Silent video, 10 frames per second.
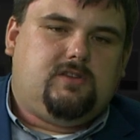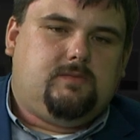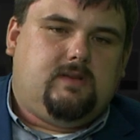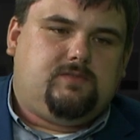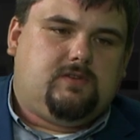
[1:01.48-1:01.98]

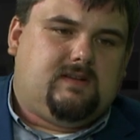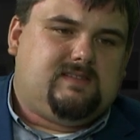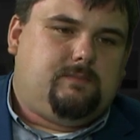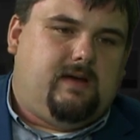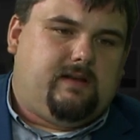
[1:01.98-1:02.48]
choćby na przykład
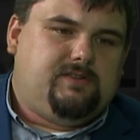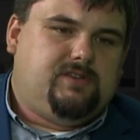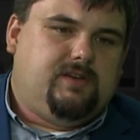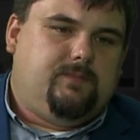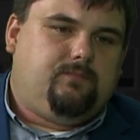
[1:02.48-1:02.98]

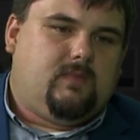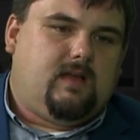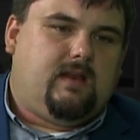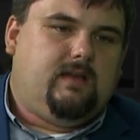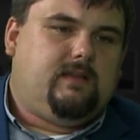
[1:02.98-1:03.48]
wsparcie mm,
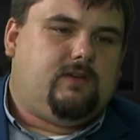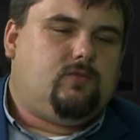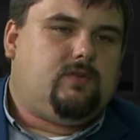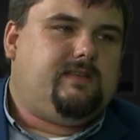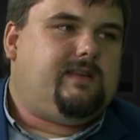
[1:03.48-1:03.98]

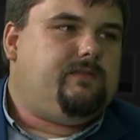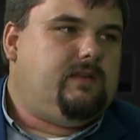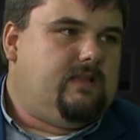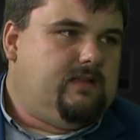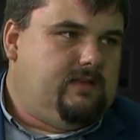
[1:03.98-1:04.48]
architektury
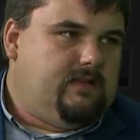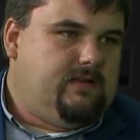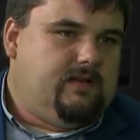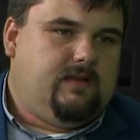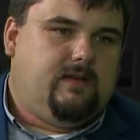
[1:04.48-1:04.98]
drewnianej na
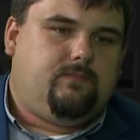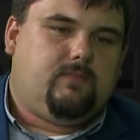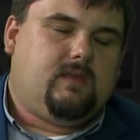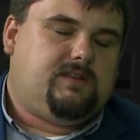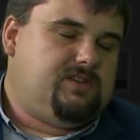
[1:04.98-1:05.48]
terenie
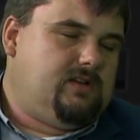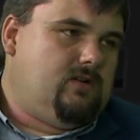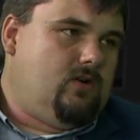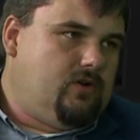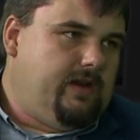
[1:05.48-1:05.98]

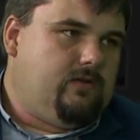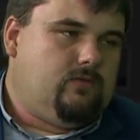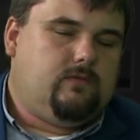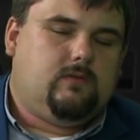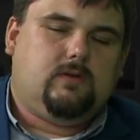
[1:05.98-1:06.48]
naszego okręgu,